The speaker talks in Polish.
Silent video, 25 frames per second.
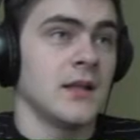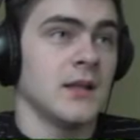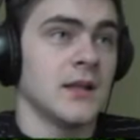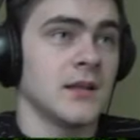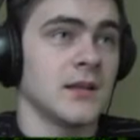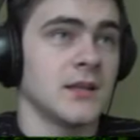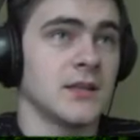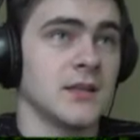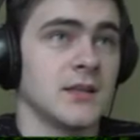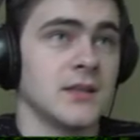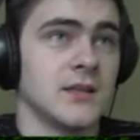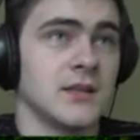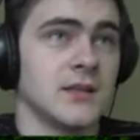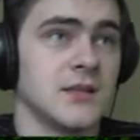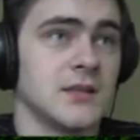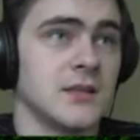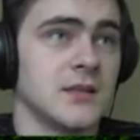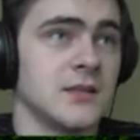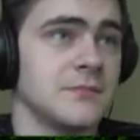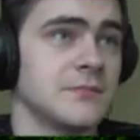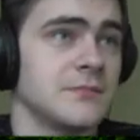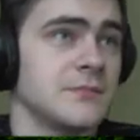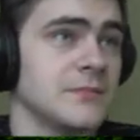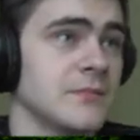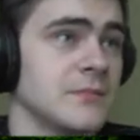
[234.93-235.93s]

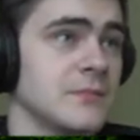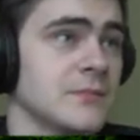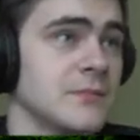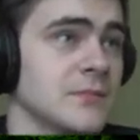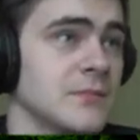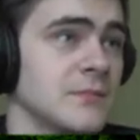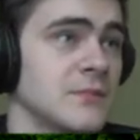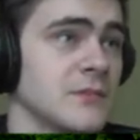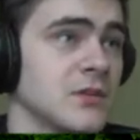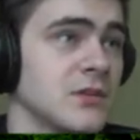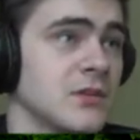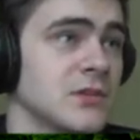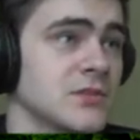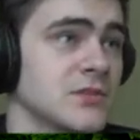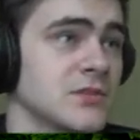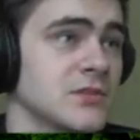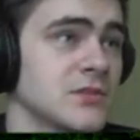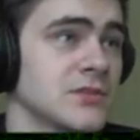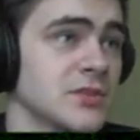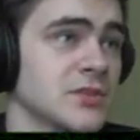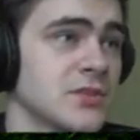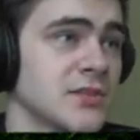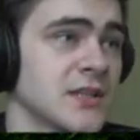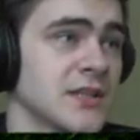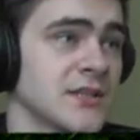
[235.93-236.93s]
E,
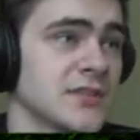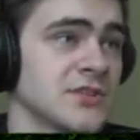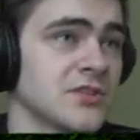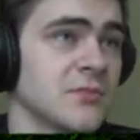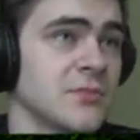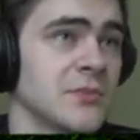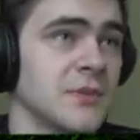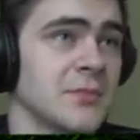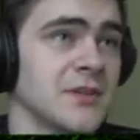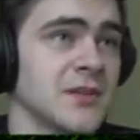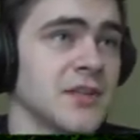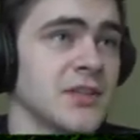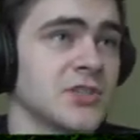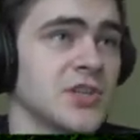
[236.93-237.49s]
co teraz zrobimy?